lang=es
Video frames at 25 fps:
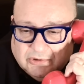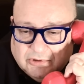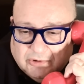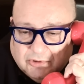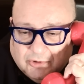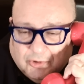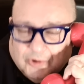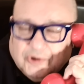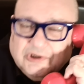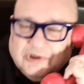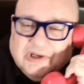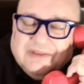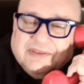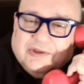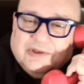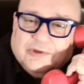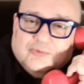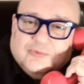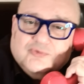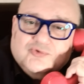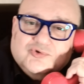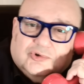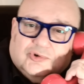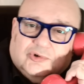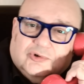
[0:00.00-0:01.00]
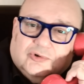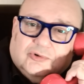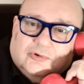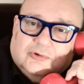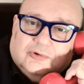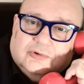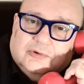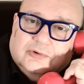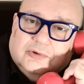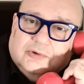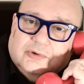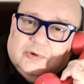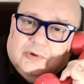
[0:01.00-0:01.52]
Con nadie, tú solo.
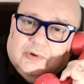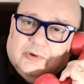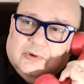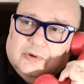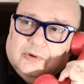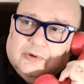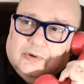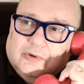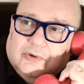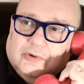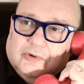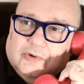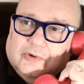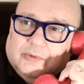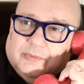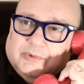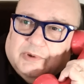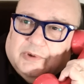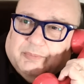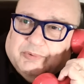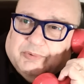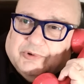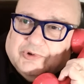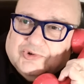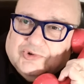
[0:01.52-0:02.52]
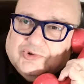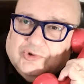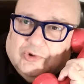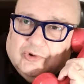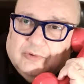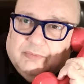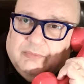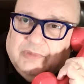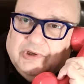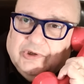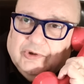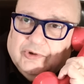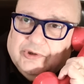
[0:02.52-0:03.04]
Hombre, pero solo
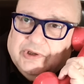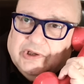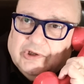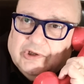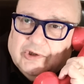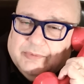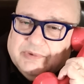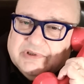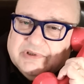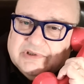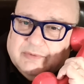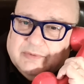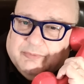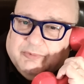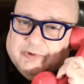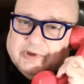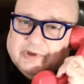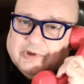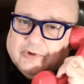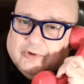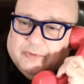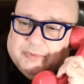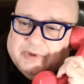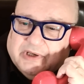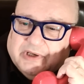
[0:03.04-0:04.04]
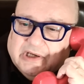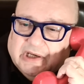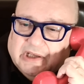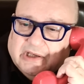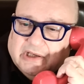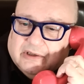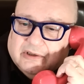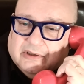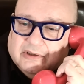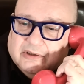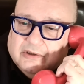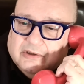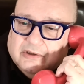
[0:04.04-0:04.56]
en minoría no vas a poder gobernar.